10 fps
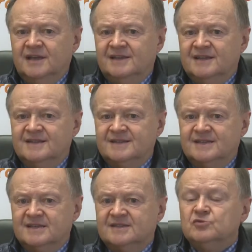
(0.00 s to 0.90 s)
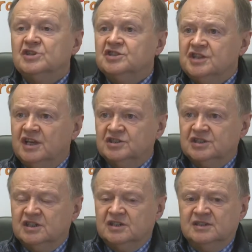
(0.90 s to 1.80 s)
jeden z
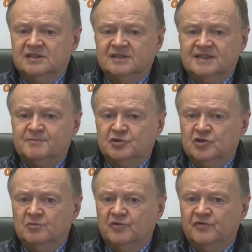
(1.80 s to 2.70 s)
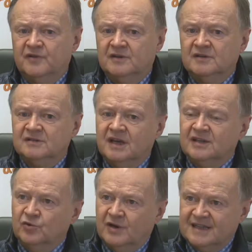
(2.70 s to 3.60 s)
skuteczniejszych sposobów
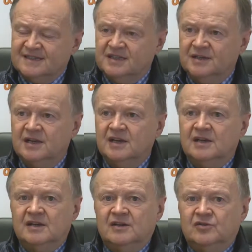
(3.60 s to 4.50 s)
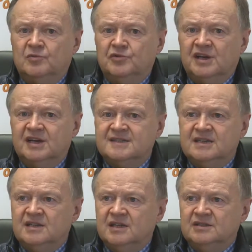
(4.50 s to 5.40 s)
edukacji
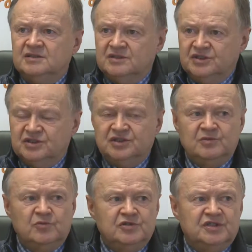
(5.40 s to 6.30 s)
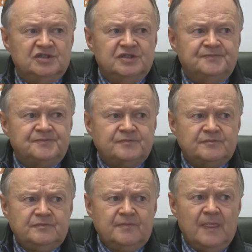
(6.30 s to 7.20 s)
komunikacyjnej dzieci i młodzieży.
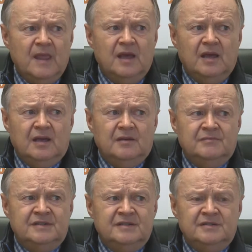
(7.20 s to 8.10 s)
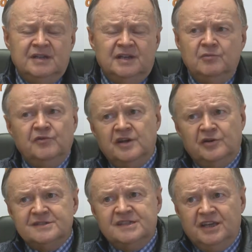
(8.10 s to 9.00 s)
My, ja nie mówię
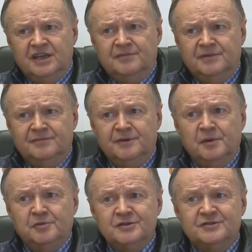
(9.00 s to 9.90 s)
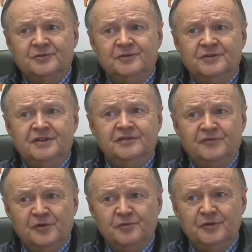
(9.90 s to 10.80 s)
rozdajemy, my po prostu
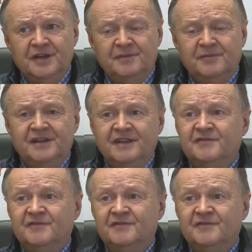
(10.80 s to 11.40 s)
informujemy i